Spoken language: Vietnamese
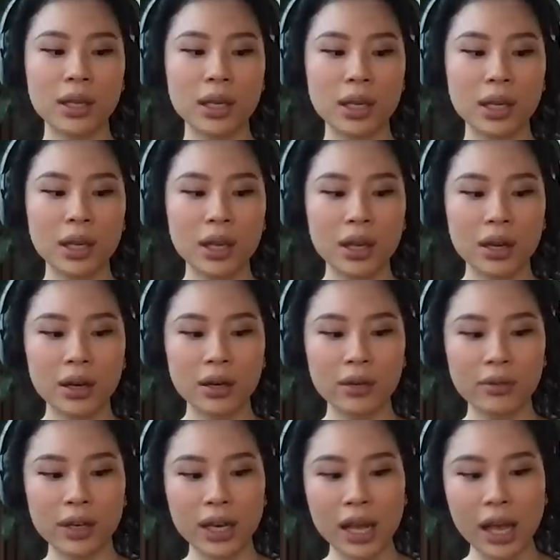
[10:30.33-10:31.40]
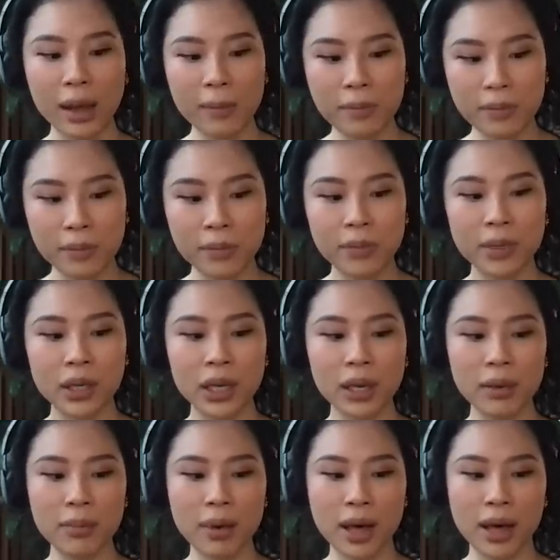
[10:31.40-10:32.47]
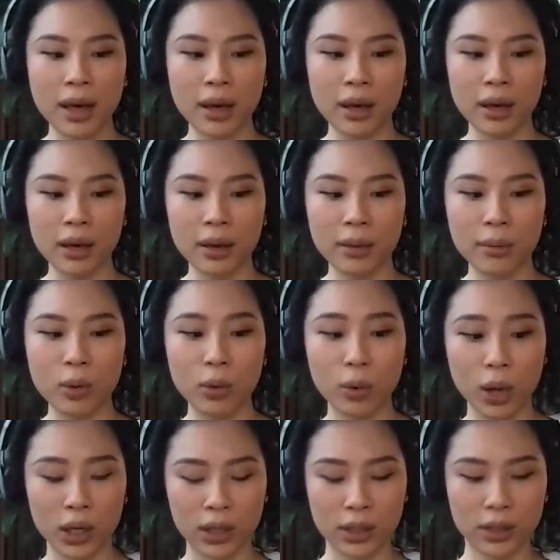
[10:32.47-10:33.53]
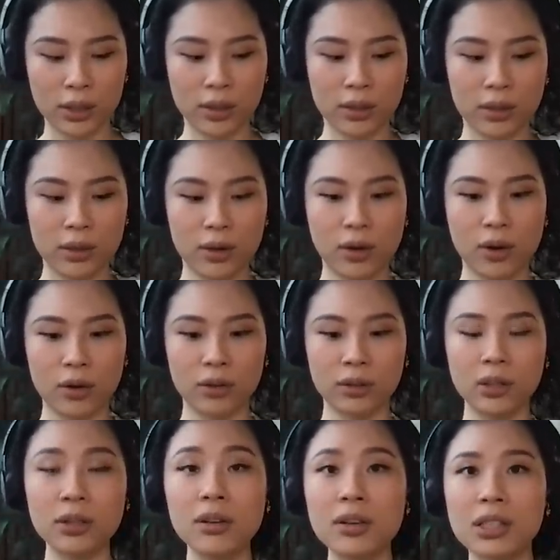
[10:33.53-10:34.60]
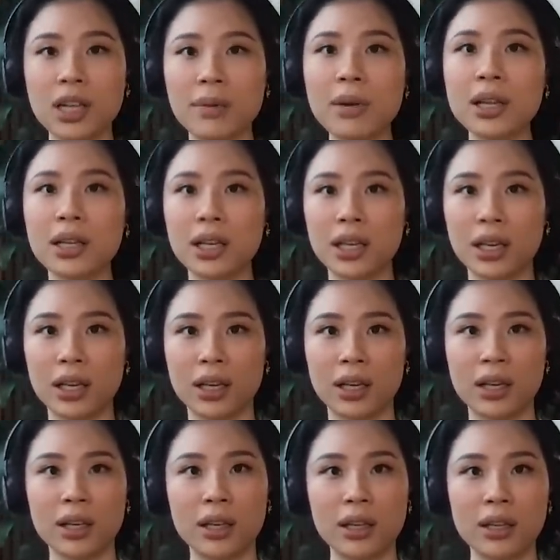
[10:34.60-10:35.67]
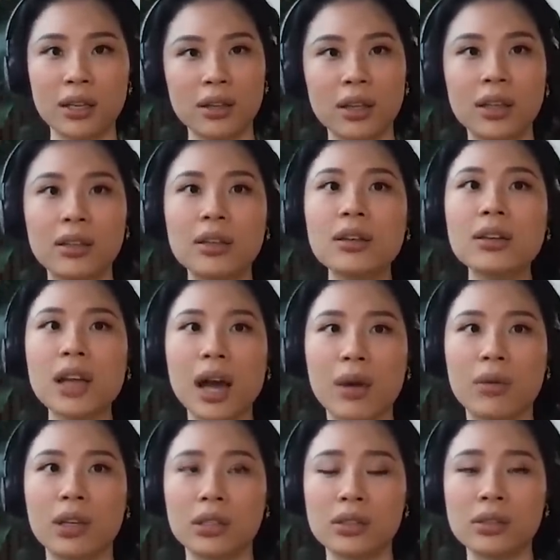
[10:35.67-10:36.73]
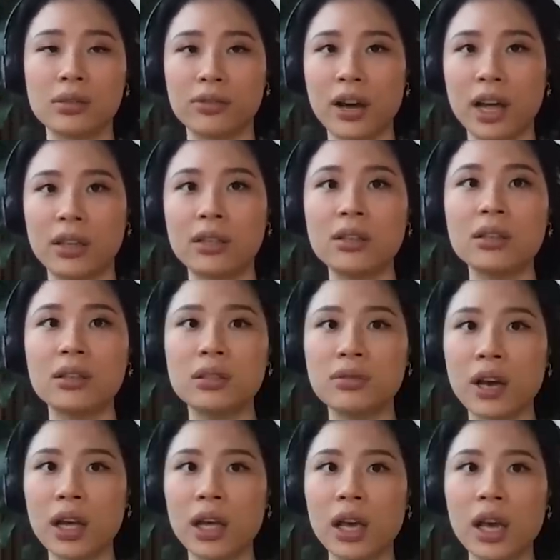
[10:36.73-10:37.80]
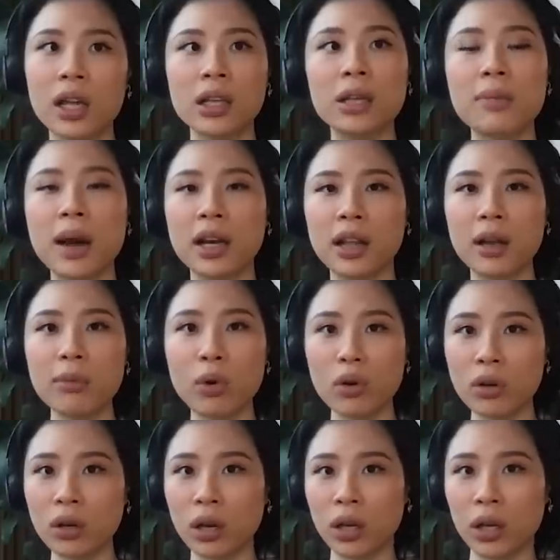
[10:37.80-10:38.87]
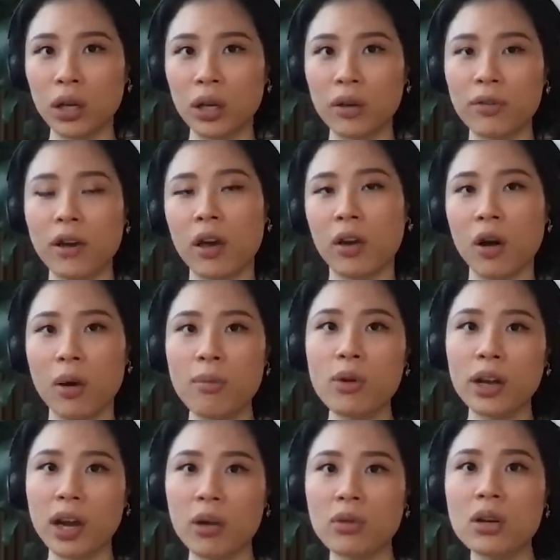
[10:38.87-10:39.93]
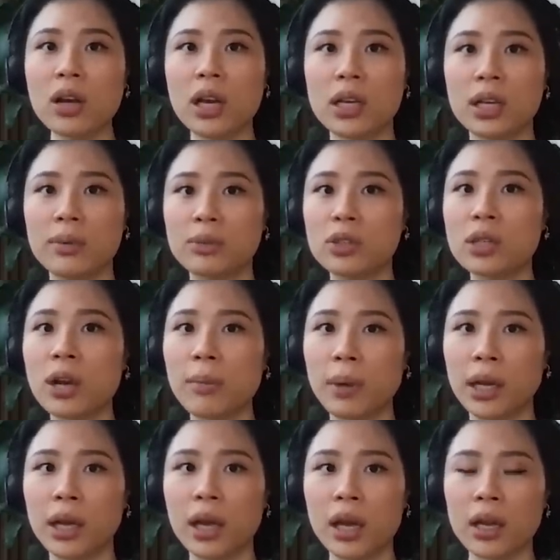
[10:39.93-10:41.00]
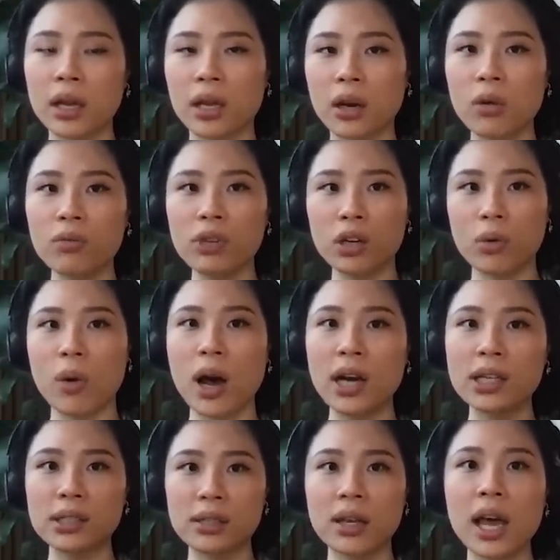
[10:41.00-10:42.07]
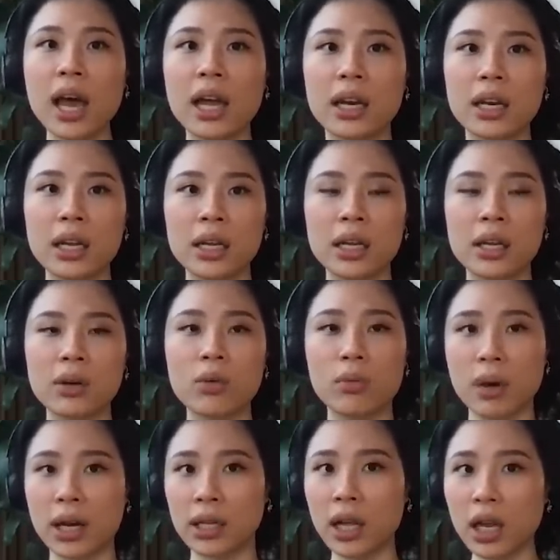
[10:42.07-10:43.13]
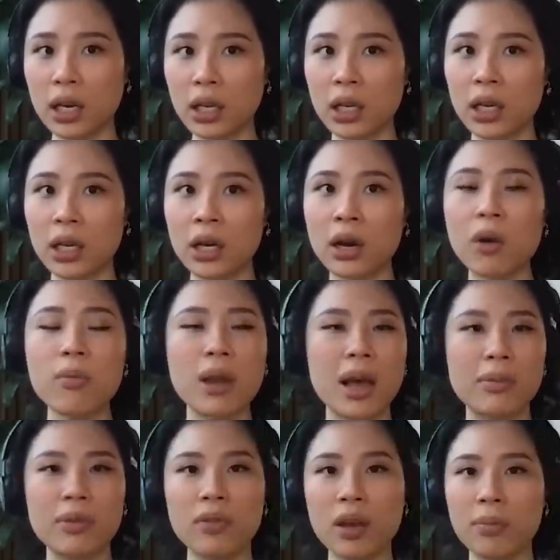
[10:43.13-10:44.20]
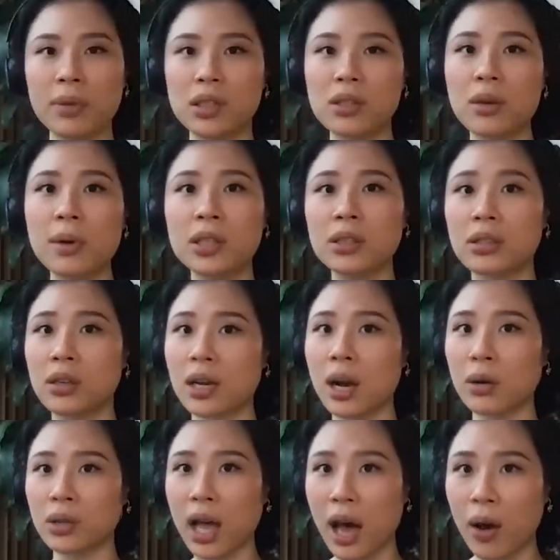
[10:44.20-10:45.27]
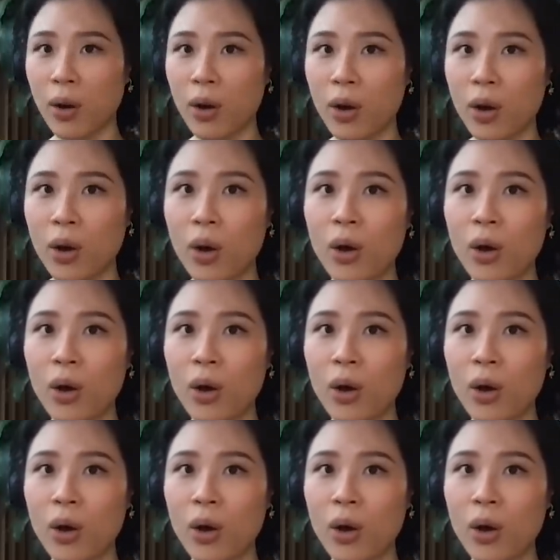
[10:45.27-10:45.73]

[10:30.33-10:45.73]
thì ở Việt Nam khi mà bộ luật còn chưa đưa ra bất kỳ hình thức nào để xử phạt những người như vậy thì bản thân mỗi người phải có một cái đạo đức nghề nghiệp cho riêng mình để không vượt quá cái giới hạn của bản thân không làm những việc mình chưa bao giờ được đào tạo